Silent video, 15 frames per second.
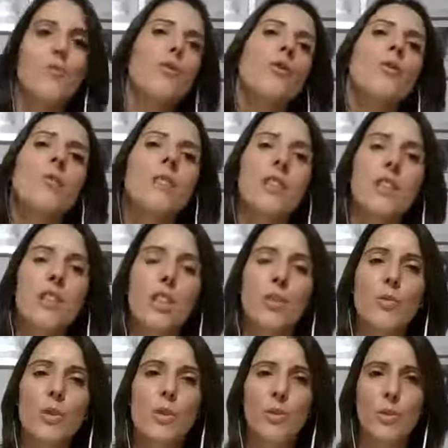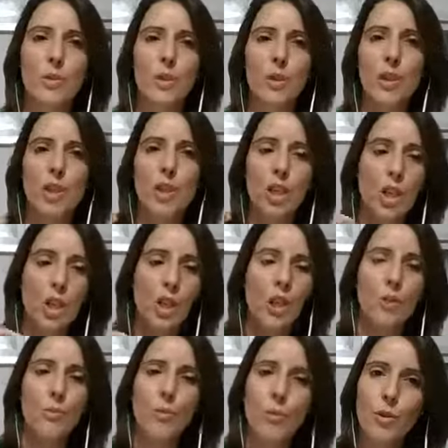mudam-se as situações,
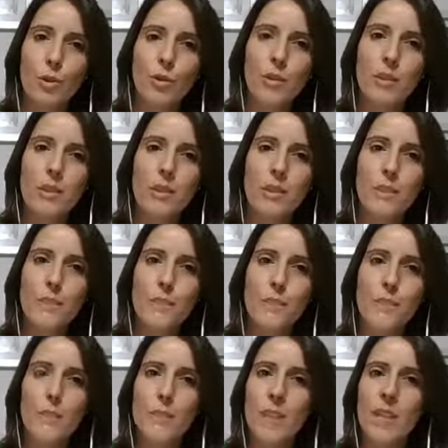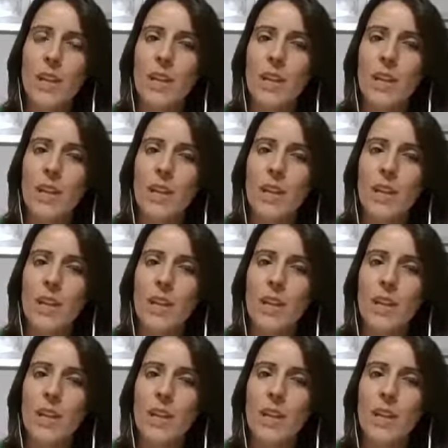mudam-se uh,